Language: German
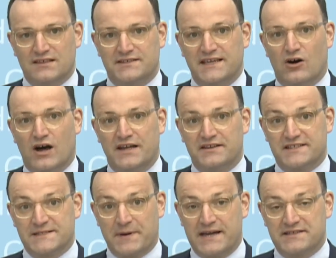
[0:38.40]
die auch eine
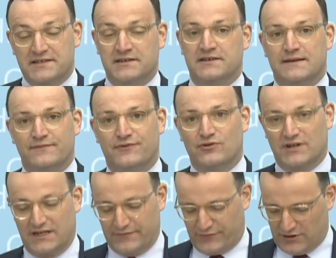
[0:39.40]
Zweitimpfung,
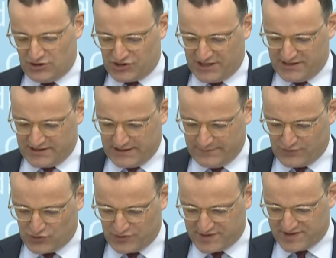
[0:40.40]
einen vollständigen
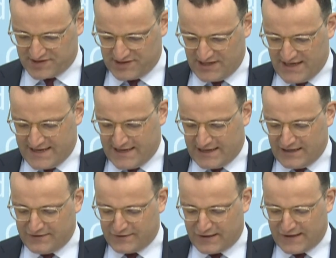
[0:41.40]
Impfschutz
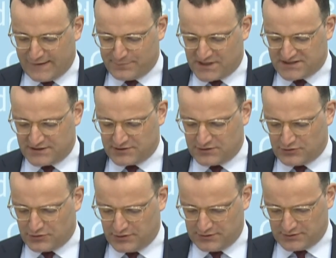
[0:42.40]
erhalten haben. Das sind
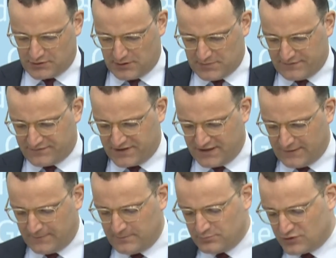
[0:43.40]

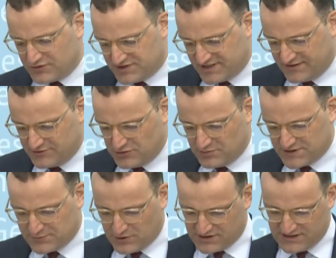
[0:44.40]
9,4 Prozent.
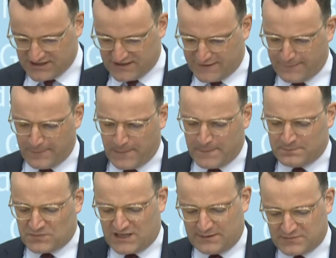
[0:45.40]
Übers Wochenende
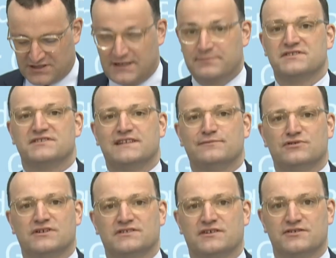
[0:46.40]
haben knapp
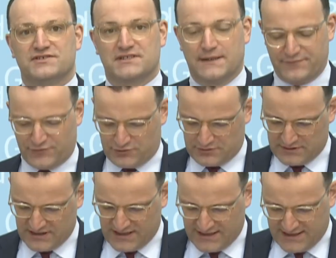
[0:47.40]
700.000 Impfungen
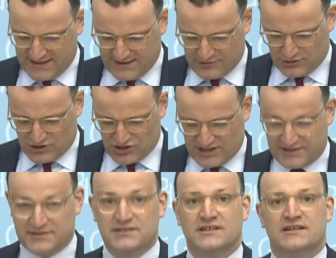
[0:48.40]
in
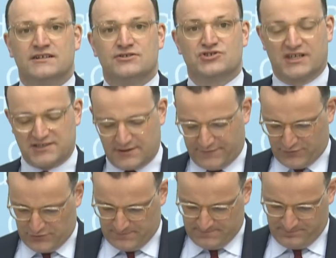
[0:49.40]
Deutschland
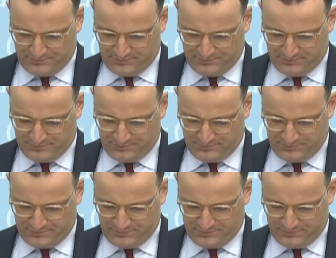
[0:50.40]
stattgefunden.